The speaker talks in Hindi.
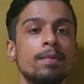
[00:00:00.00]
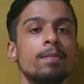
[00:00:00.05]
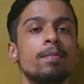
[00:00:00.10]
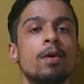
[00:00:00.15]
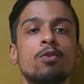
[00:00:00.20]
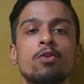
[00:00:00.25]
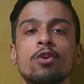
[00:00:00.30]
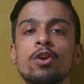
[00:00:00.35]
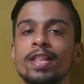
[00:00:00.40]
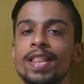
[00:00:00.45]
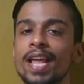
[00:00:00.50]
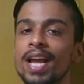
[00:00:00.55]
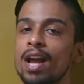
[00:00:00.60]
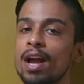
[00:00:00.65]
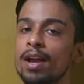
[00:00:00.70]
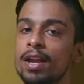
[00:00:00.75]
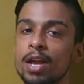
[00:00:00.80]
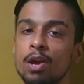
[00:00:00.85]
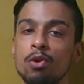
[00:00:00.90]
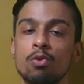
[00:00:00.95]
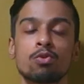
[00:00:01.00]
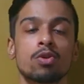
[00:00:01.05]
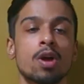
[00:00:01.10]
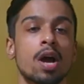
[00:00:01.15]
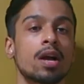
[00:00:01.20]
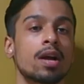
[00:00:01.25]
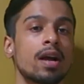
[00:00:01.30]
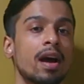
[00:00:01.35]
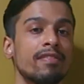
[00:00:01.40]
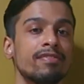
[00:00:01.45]
आर्मी में उन्होंने देखा कि
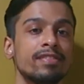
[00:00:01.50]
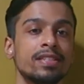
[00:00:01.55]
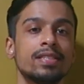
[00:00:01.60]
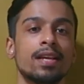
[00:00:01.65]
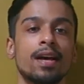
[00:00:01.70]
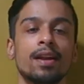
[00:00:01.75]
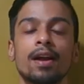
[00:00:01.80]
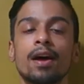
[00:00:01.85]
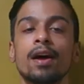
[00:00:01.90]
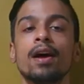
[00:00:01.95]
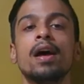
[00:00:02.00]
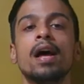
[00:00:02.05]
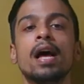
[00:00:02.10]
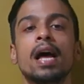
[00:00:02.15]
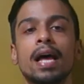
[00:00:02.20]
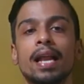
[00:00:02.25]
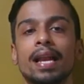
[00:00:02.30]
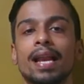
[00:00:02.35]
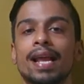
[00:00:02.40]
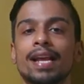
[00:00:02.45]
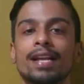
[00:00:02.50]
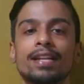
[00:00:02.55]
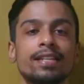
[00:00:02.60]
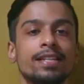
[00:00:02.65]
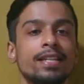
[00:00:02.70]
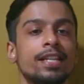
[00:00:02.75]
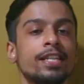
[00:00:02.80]
उनका काफ़ी सारा लाइक like,